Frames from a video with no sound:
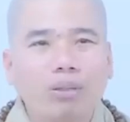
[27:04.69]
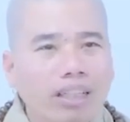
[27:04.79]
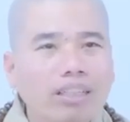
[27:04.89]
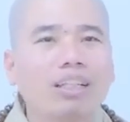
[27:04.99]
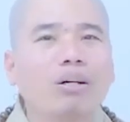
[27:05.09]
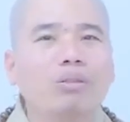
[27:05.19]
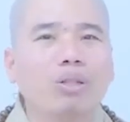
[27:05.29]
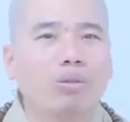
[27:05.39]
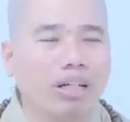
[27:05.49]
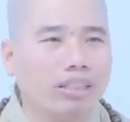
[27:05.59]
không có thích đâu
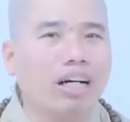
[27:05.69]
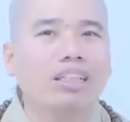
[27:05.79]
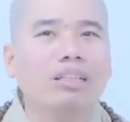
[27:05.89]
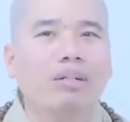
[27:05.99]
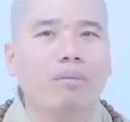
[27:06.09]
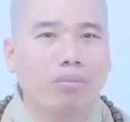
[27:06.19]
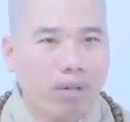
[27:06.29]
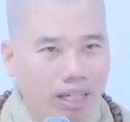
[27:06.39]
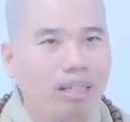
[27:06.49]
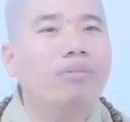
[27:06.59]
dù cười cười nhưng mà bực
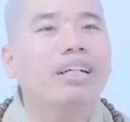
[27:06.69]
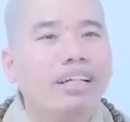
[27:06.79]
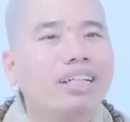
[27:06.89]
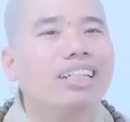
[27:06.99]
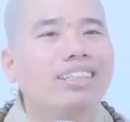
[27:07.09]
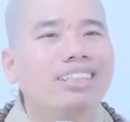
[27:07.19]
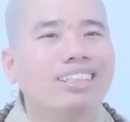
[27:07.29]
mình lắm rồi đó